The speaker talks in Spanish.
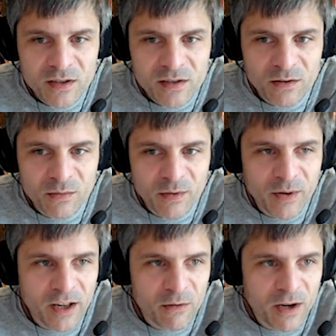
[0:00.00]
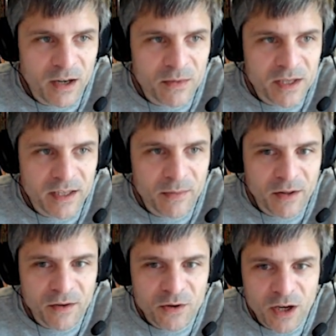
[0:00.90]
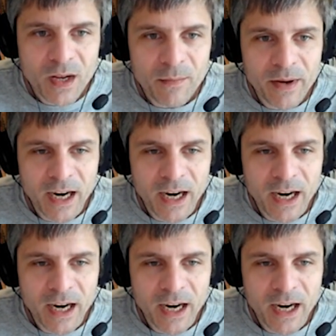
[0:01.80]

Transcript: Esto me parece una camiseta preciosa. Mira,